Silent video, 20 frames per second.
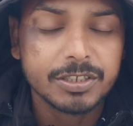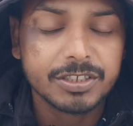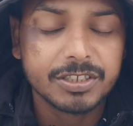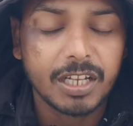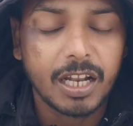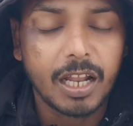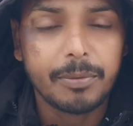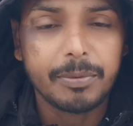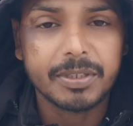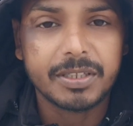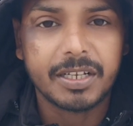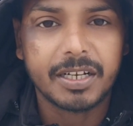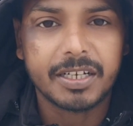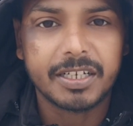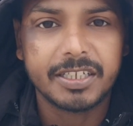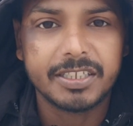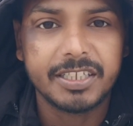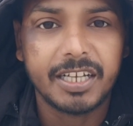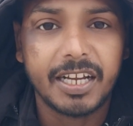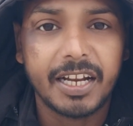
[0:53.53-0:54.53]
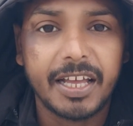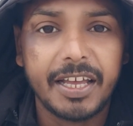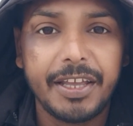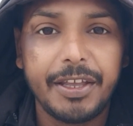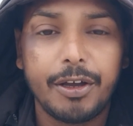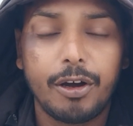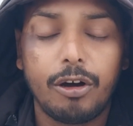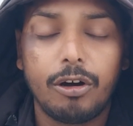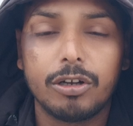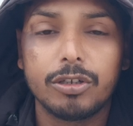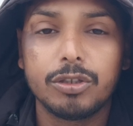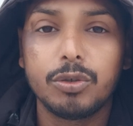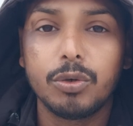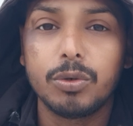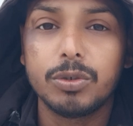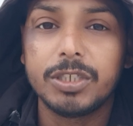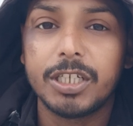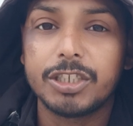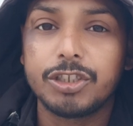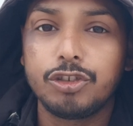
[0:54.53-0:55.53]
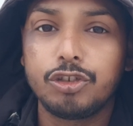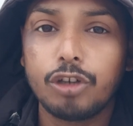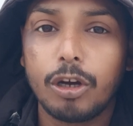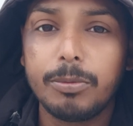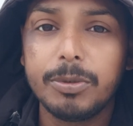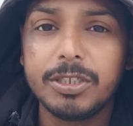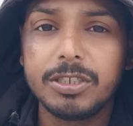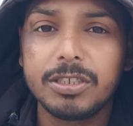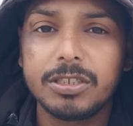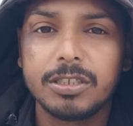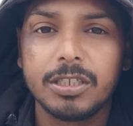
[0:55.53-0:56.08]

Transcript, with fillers: सलामत रखने जा रहा है और 2024